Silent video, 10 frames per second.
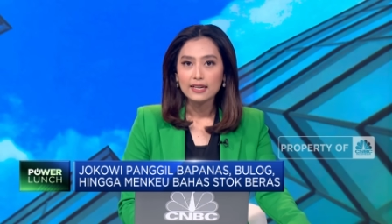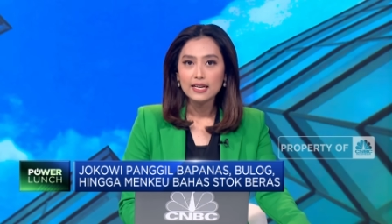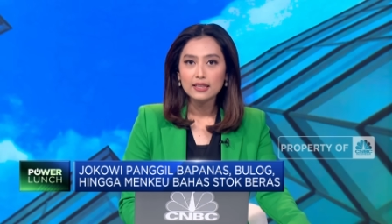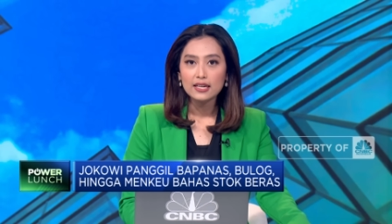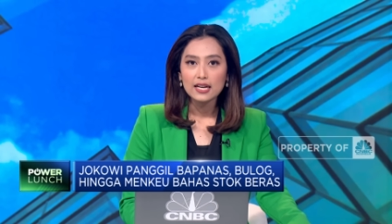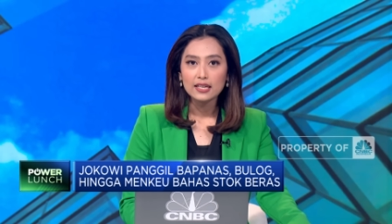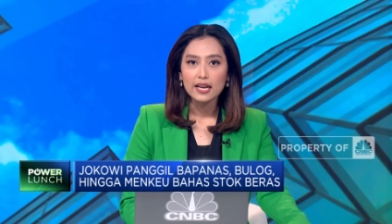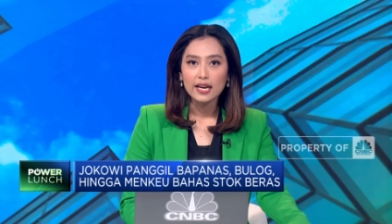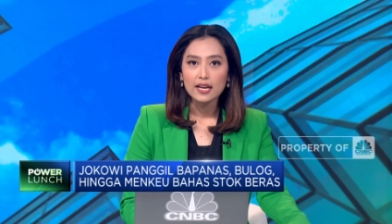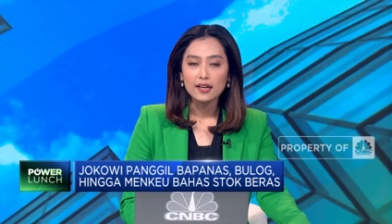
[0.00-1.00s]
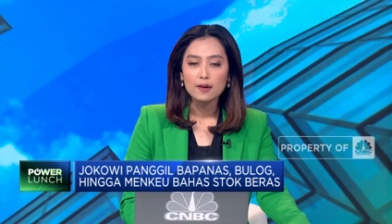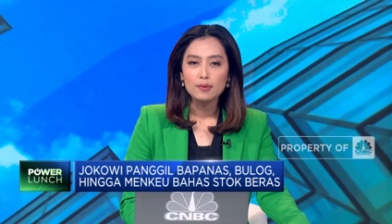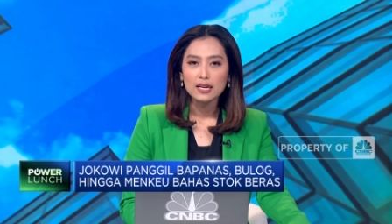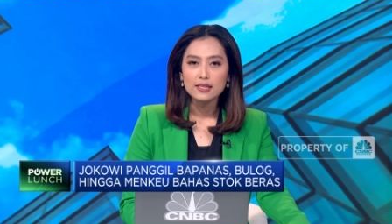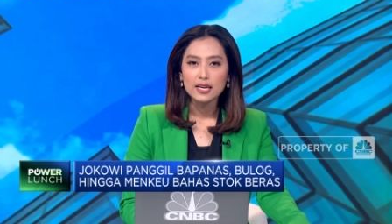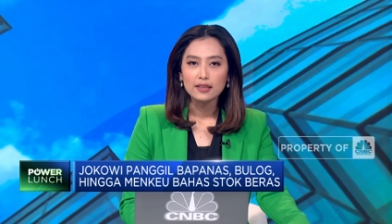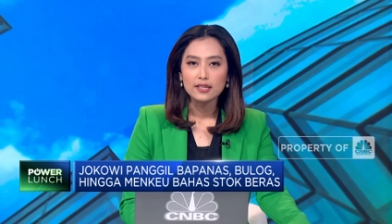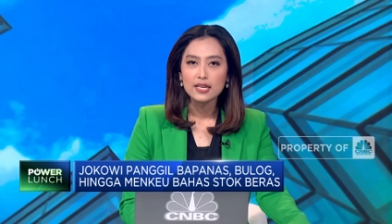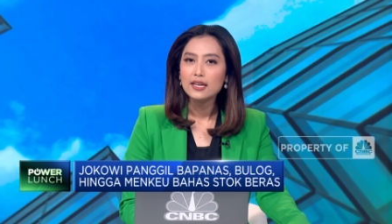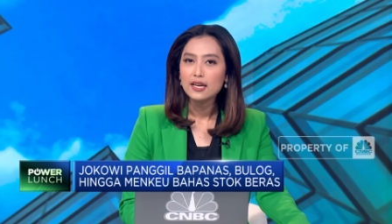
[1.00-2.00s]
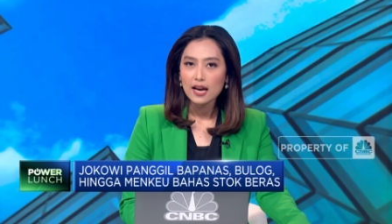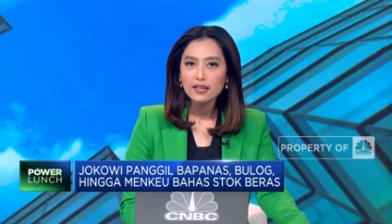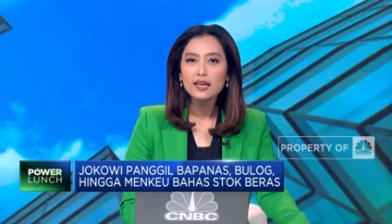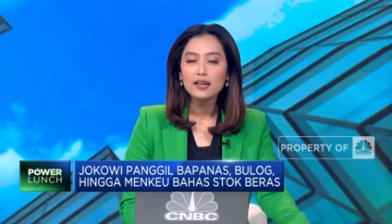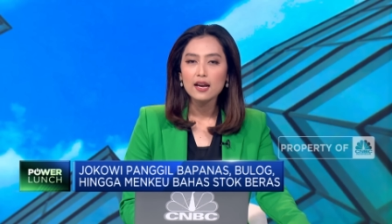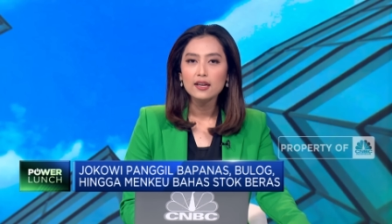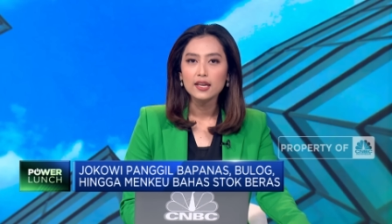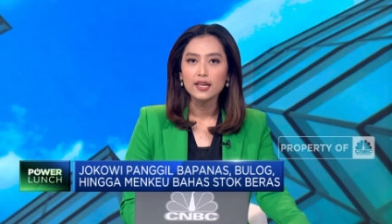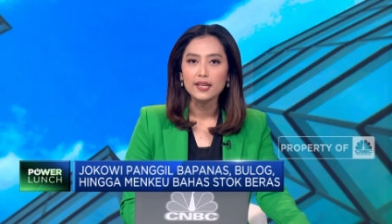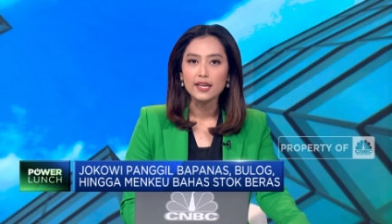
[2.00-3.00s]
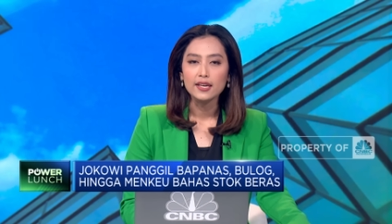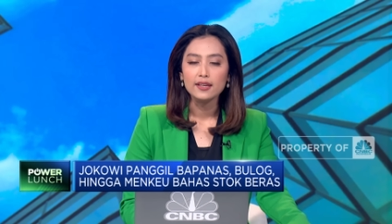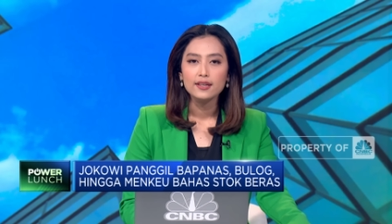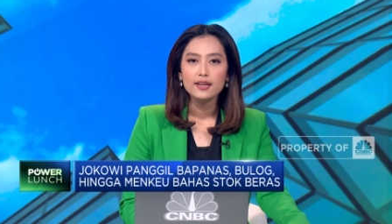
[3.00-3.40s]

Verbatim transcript: di tengah kenaikan harga beras yang terjadi akhir-akhir ini.